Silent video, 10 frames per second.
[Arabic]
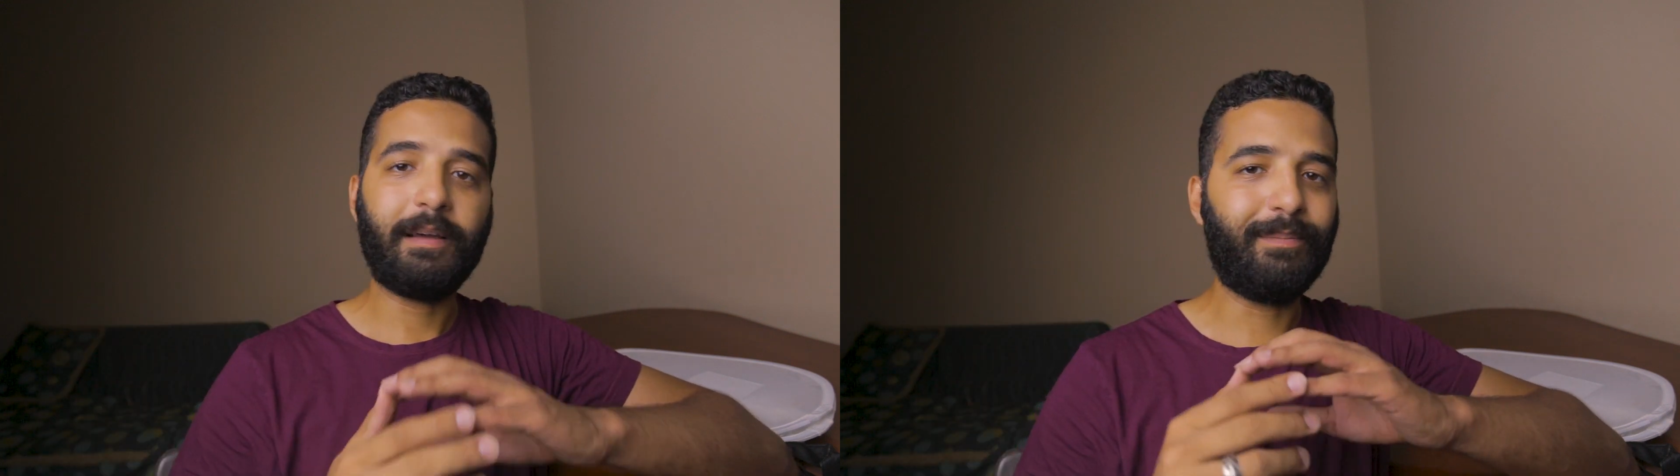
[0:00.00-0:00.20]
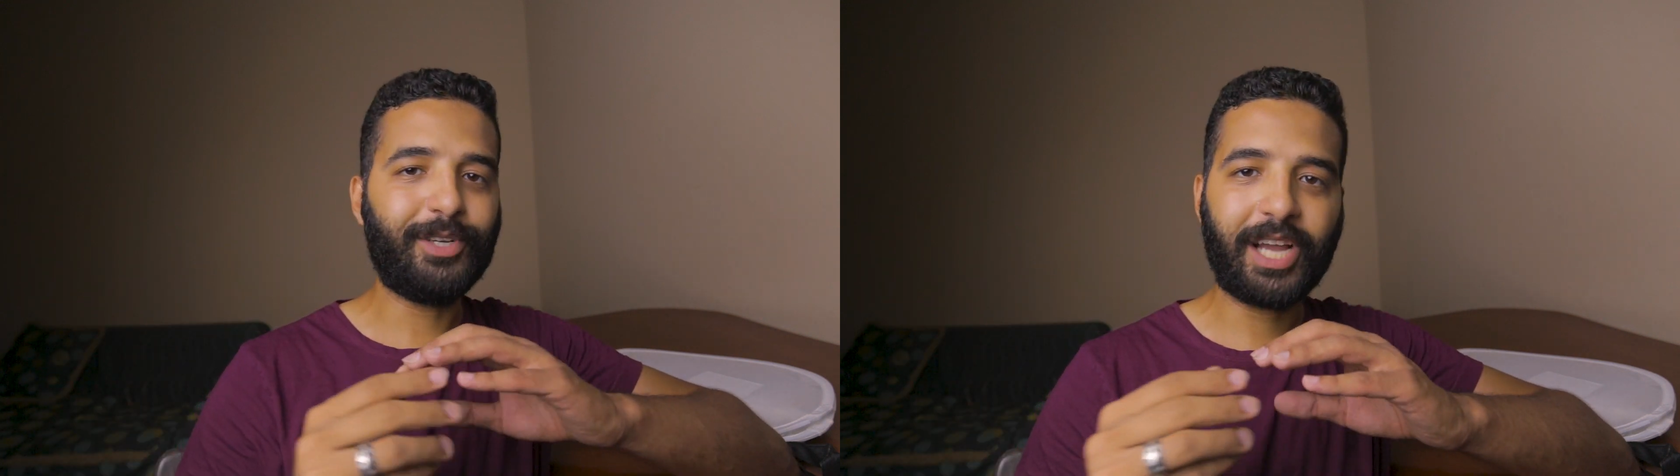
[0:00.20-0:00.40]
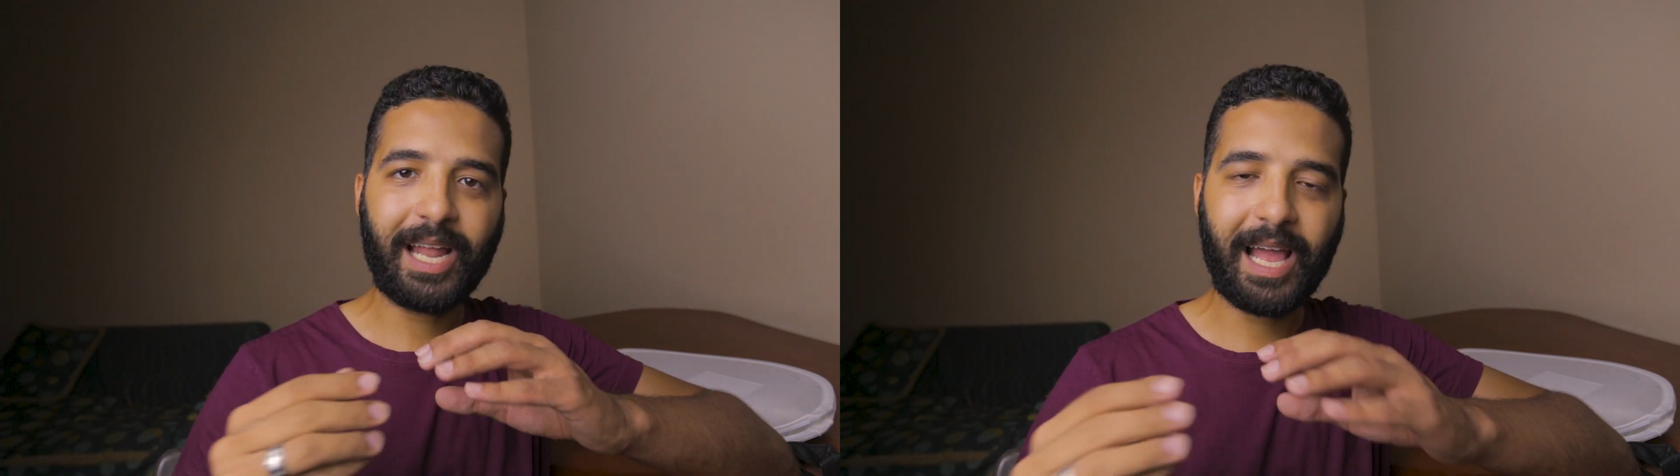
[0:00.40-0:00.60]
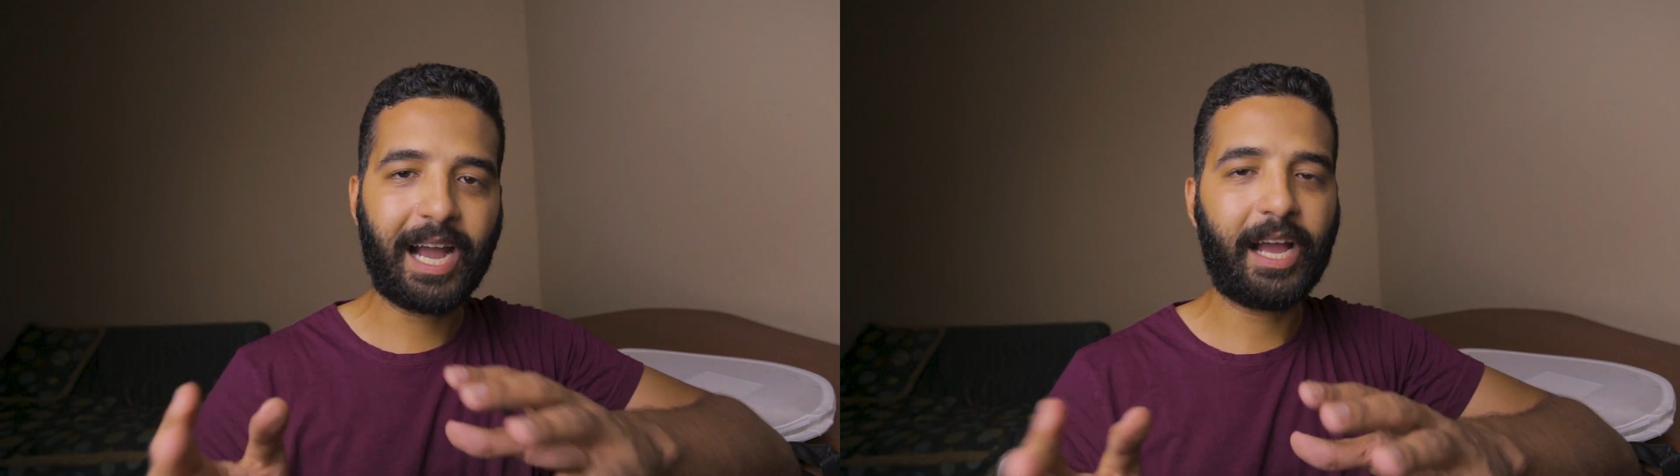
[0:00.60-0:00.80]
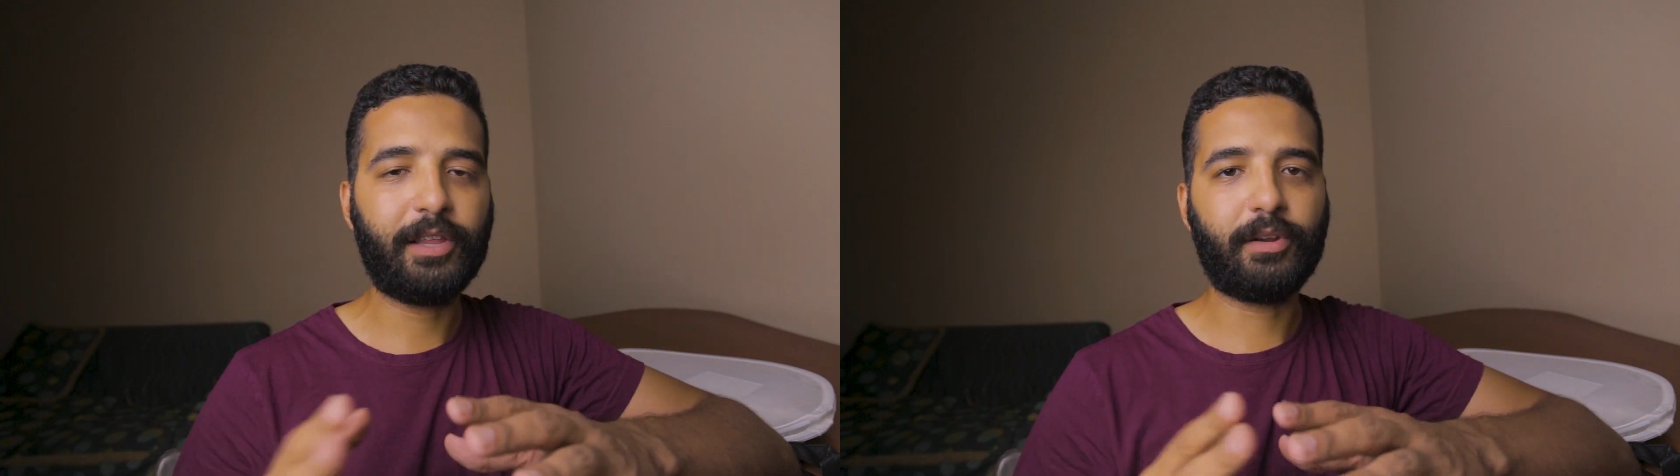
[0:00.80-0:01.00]
مش هيلاقي
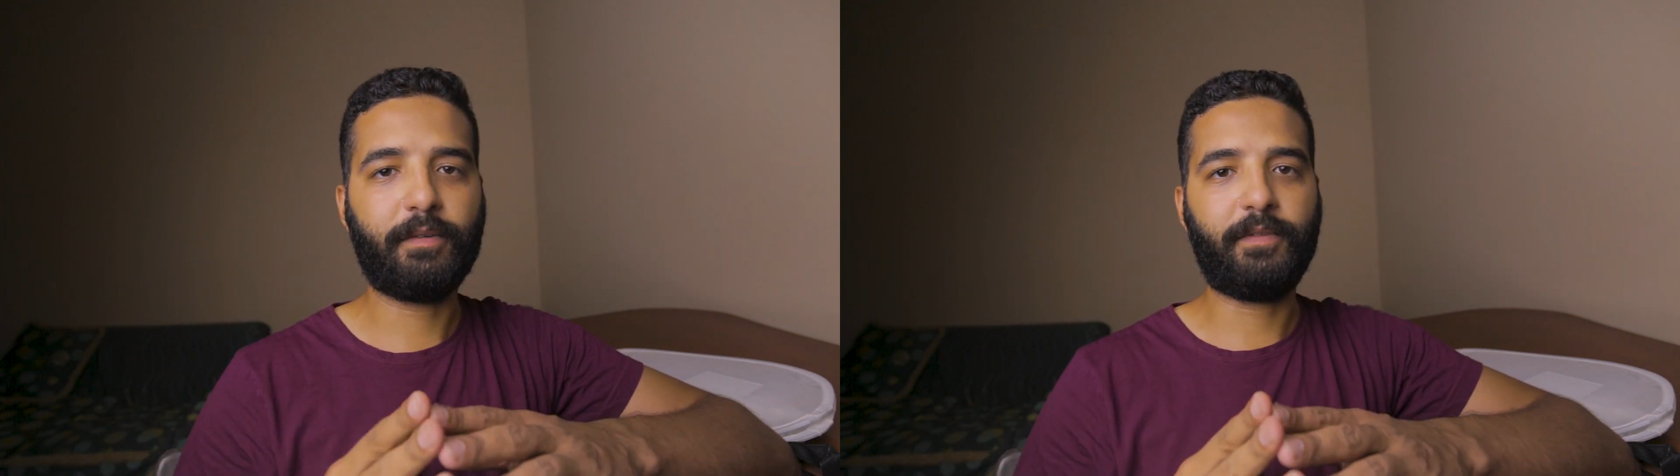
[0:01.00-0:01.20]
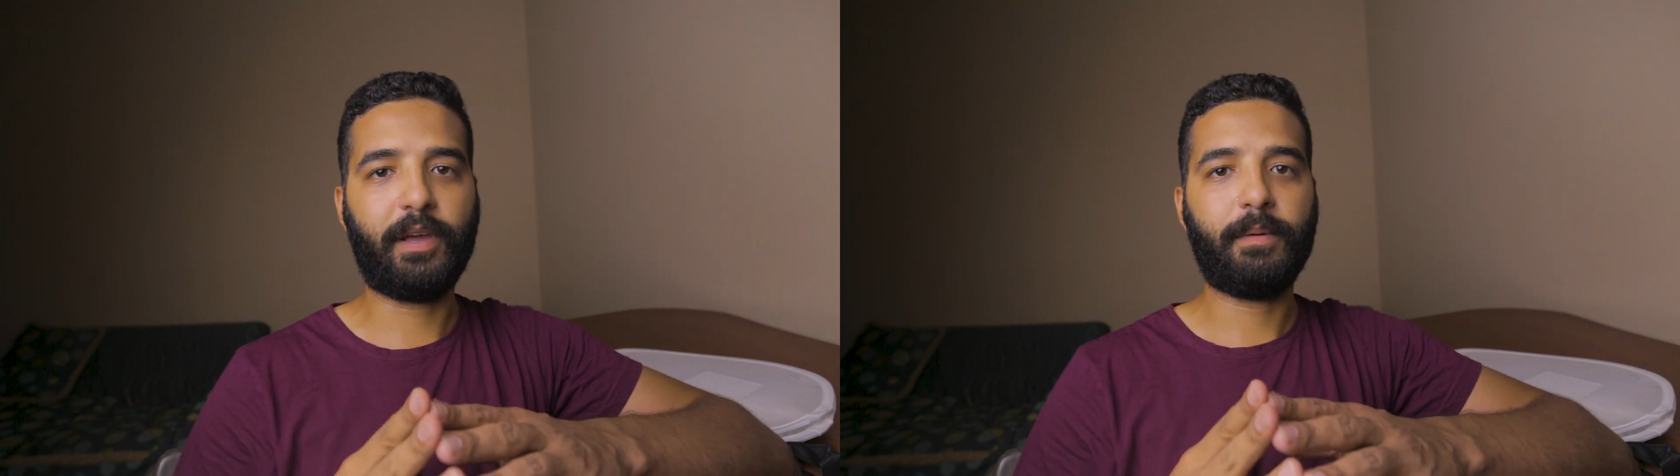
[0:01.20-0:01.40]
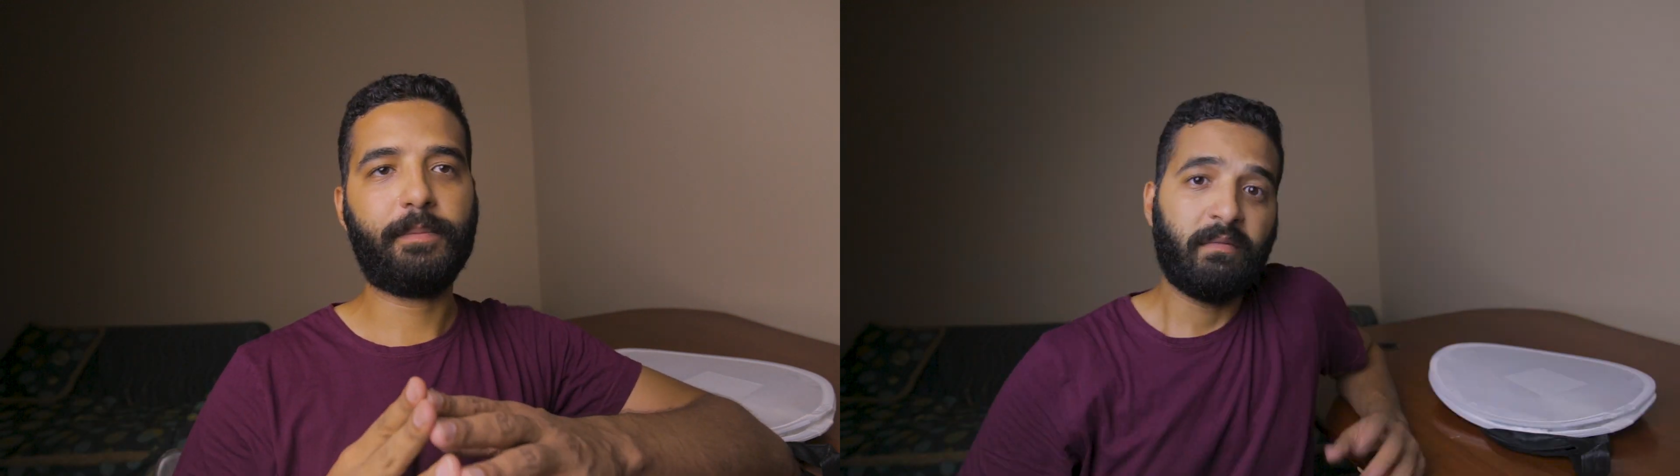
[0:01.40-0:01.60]
حاجه يضرب فيها